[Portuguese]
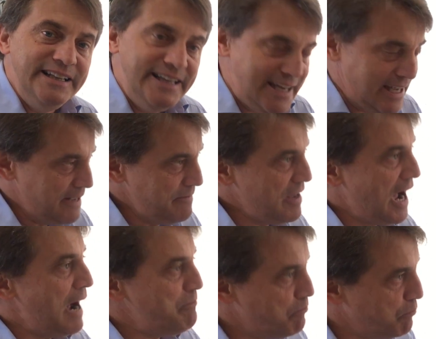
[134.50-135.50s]
de
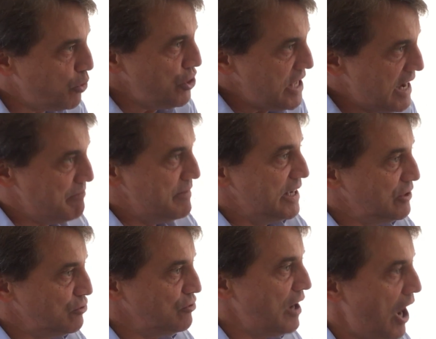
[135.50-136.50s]

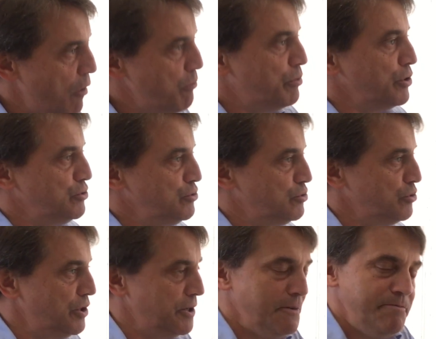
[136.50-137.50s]
apoiamento ao
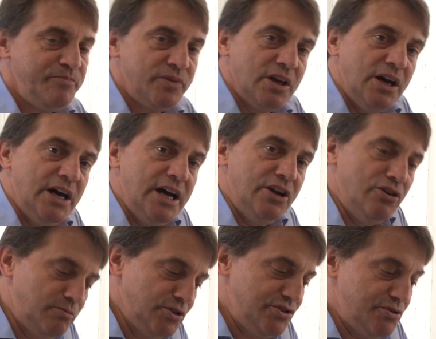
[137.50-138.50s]
produtor é,
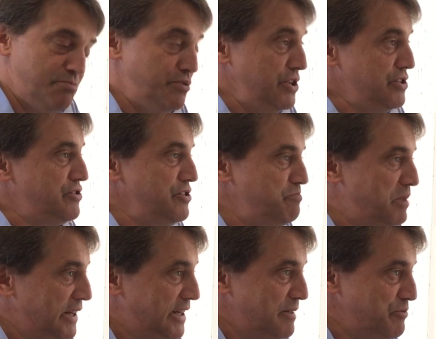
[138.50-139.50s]
no município. Por isso
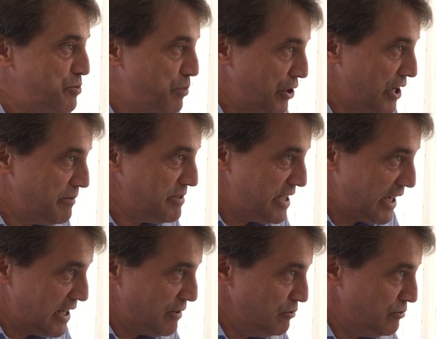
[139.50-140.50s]
implantamos programas da
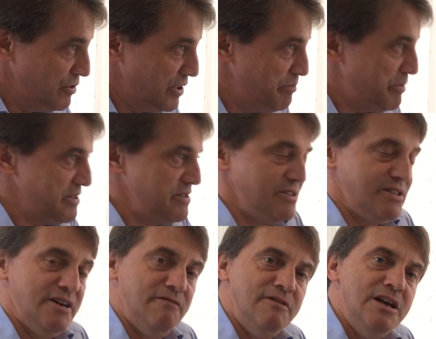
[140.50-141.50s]
agricultura de
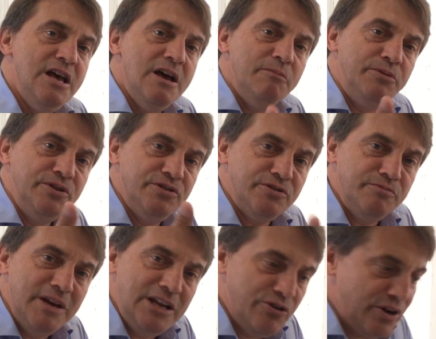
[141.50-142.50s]
precisão, por isso
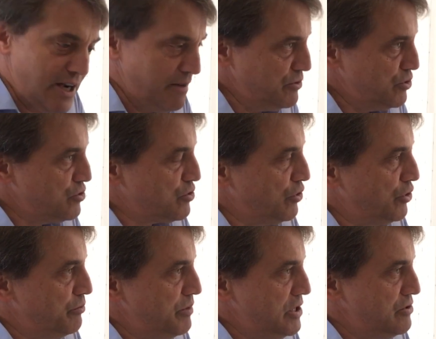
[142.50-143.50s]
melhoramos os
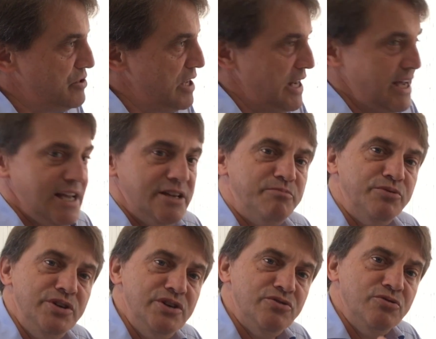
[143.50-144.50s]
condomínios de leite,
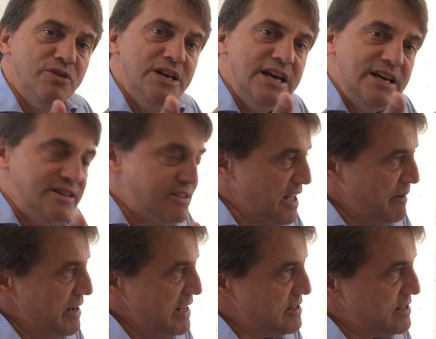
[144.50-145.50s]
por isso
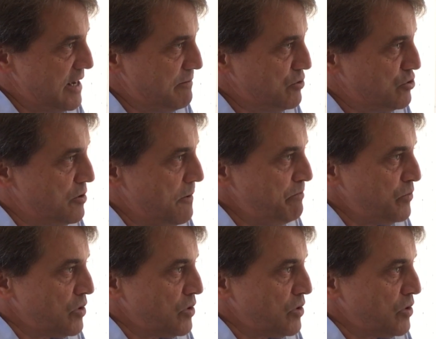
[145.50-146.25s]
estabelecemos